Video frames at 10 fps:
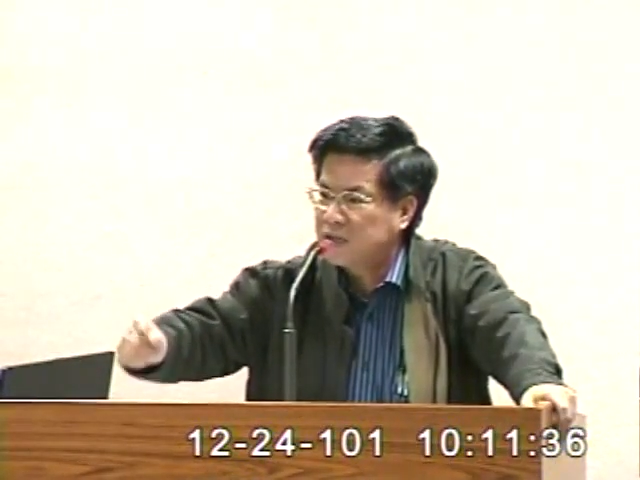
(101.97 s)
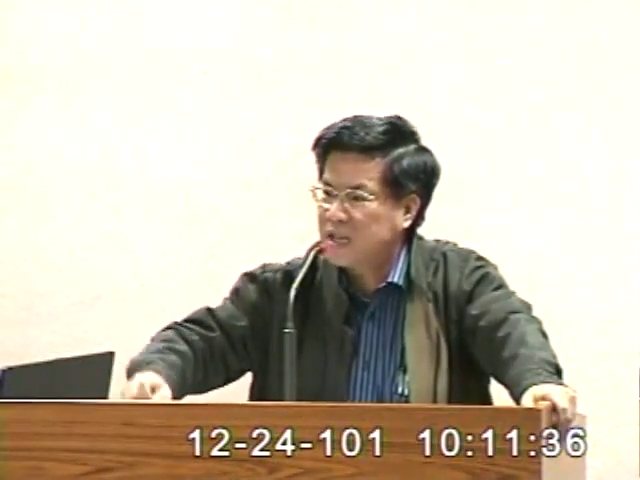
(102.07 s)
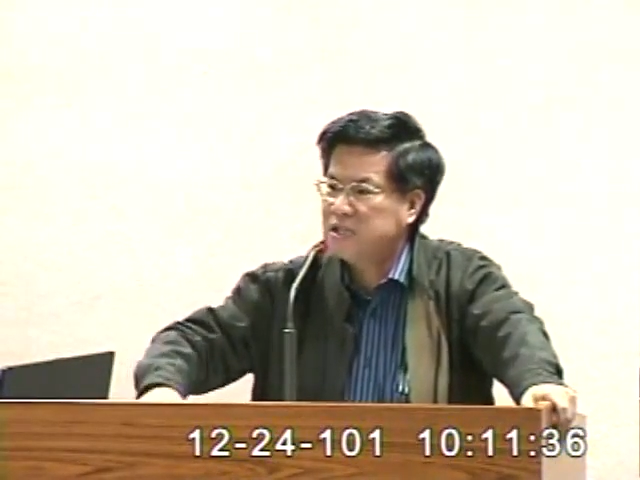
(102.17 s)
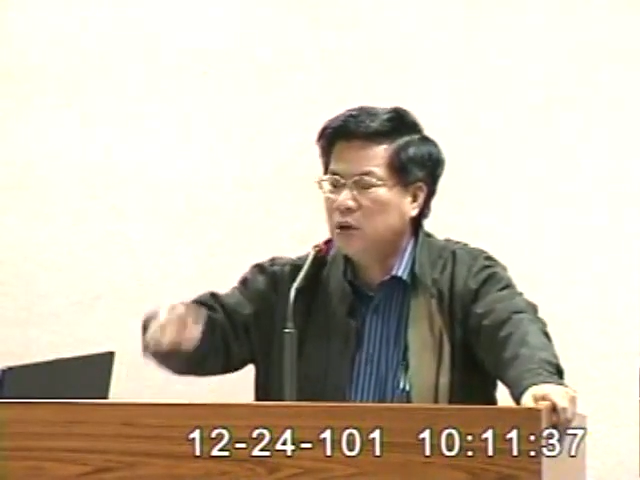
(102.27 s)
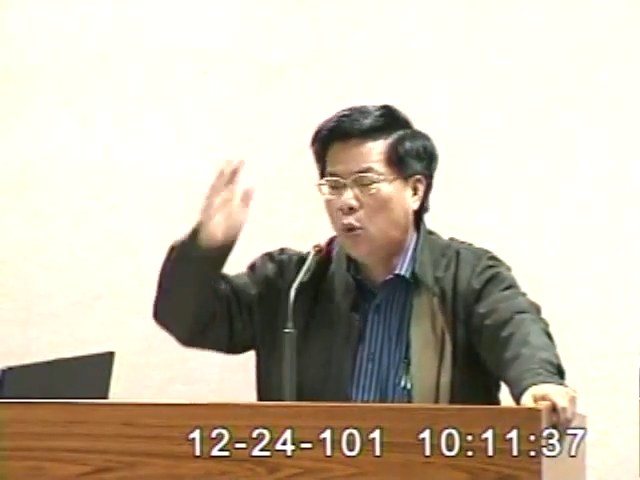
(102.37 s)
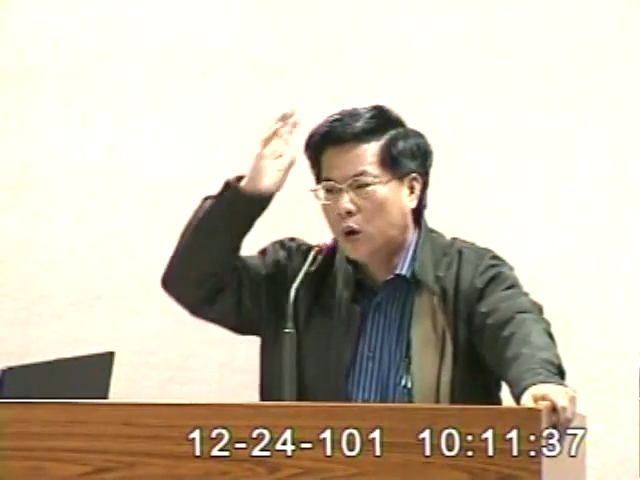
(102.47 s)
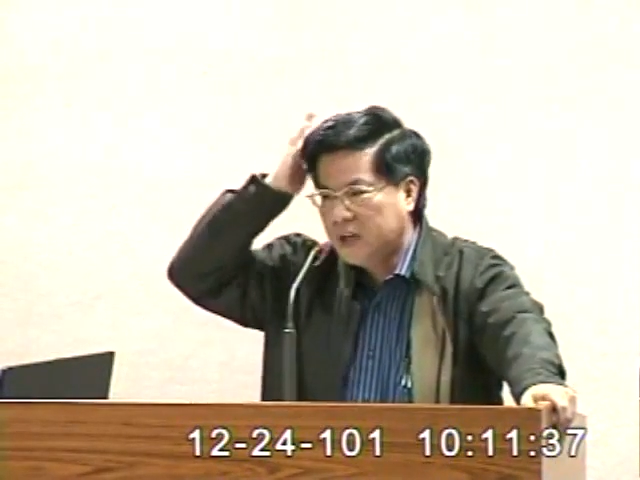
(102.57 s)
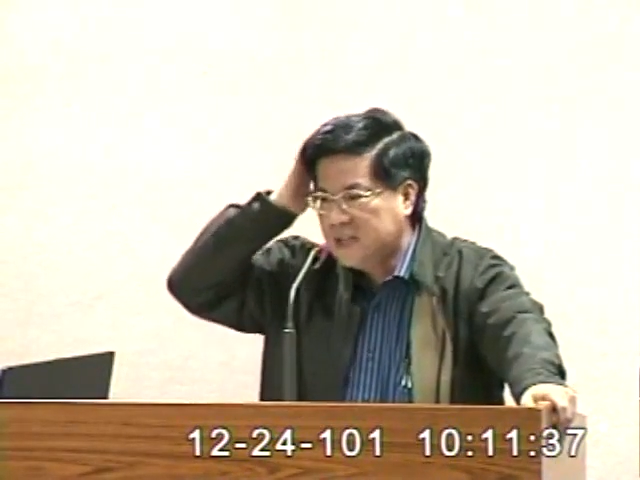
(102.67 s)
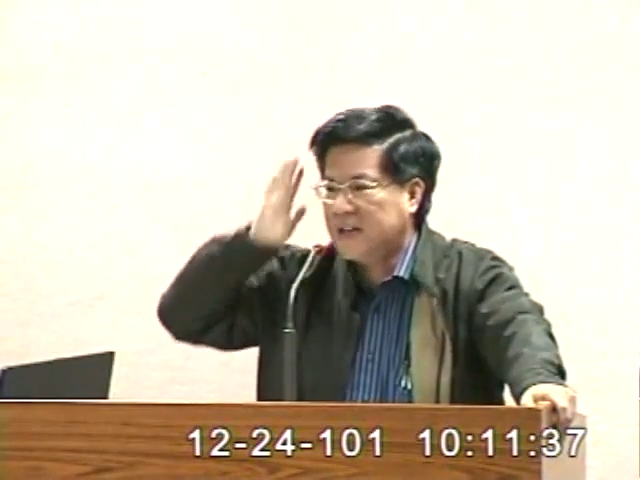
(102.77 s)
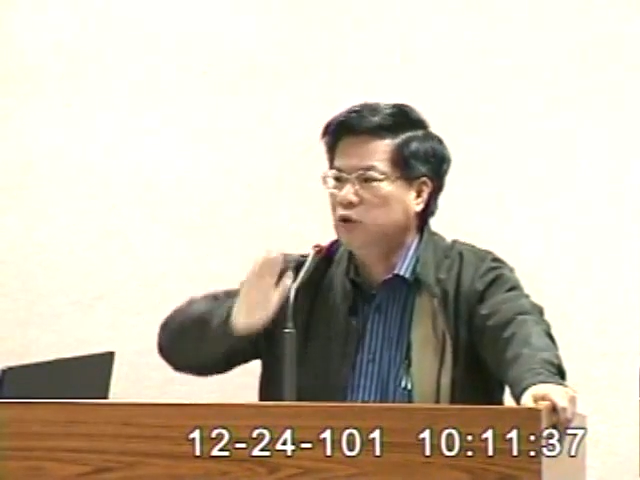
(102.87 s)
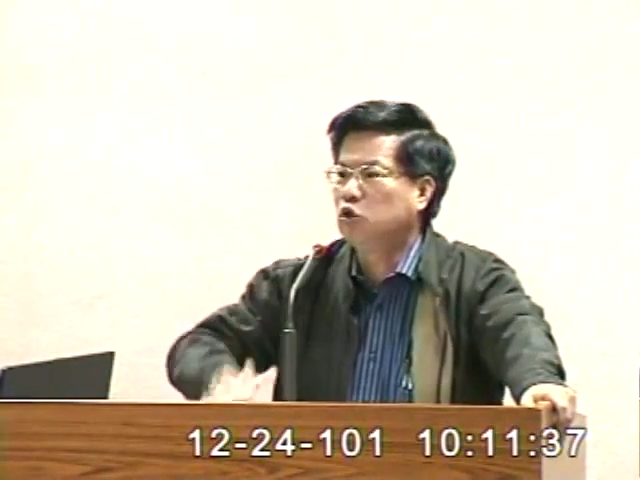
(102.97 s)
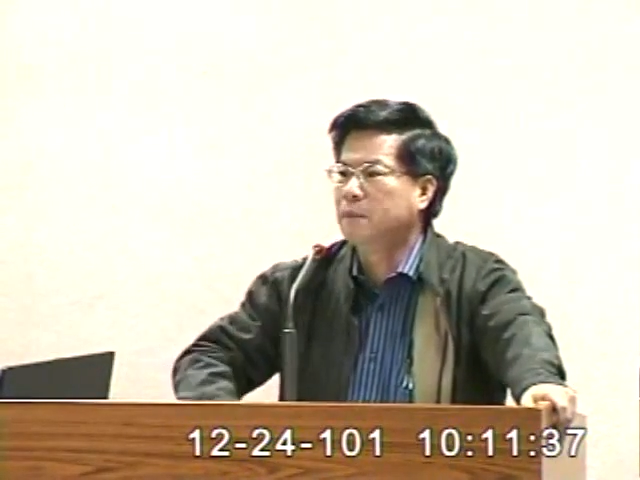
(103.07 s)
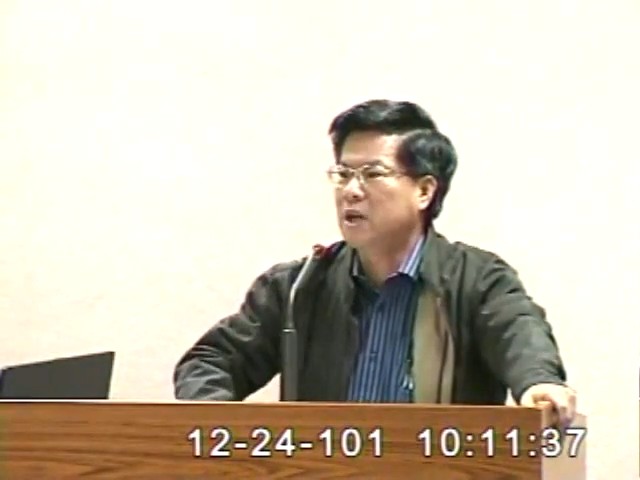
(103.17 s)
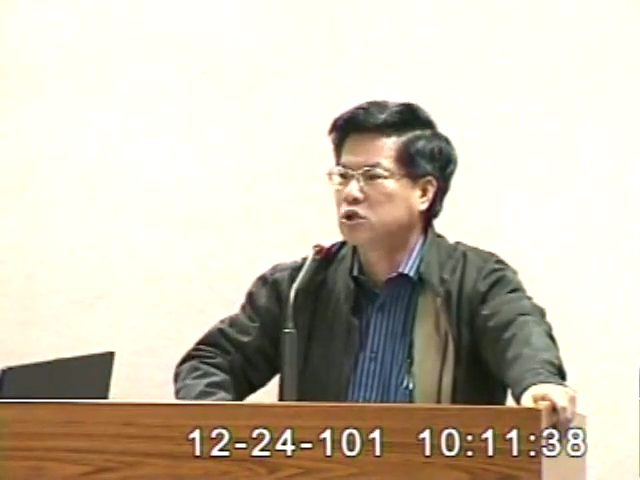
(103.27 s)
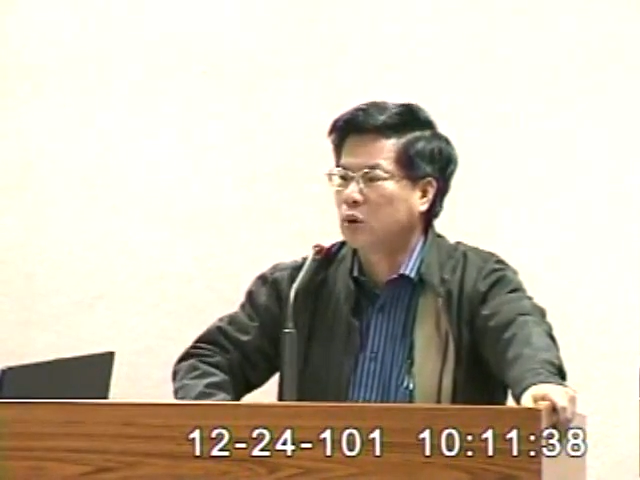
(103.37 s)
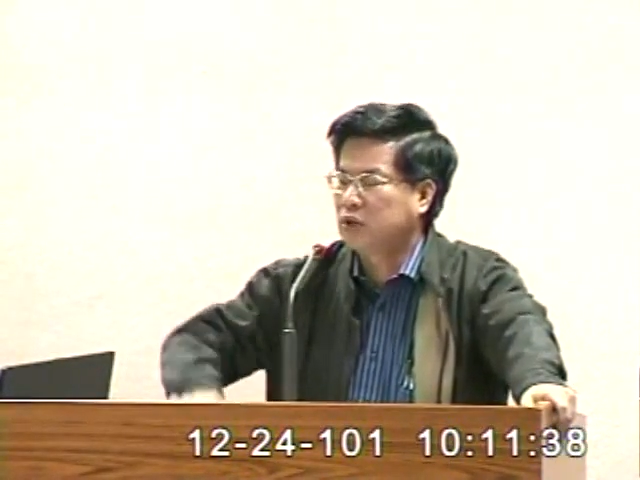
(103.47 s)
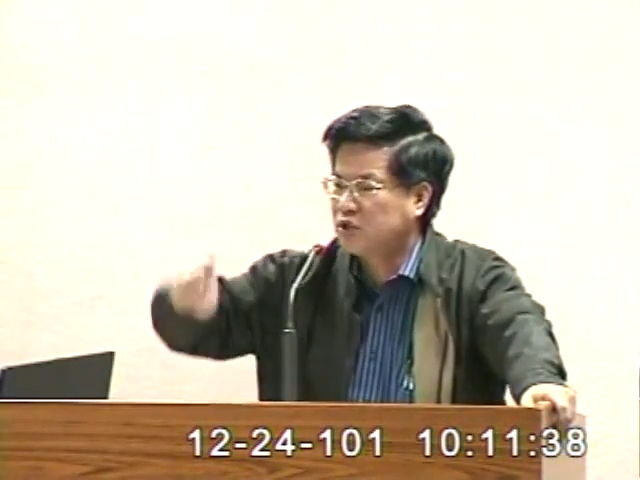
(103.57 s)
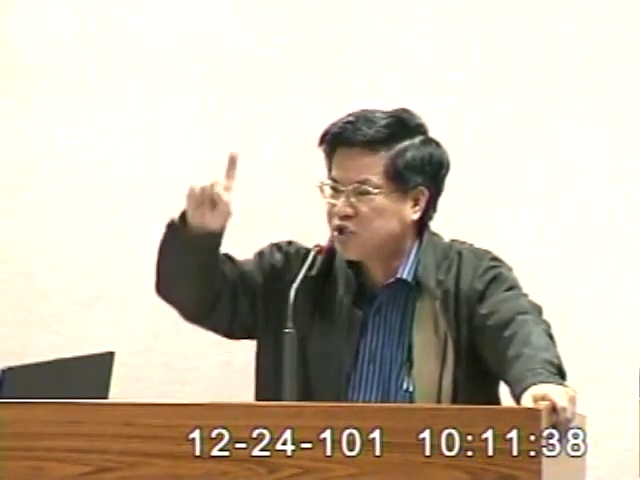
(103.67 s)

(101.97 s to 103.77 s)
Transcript: 曾经我印象如果没有错，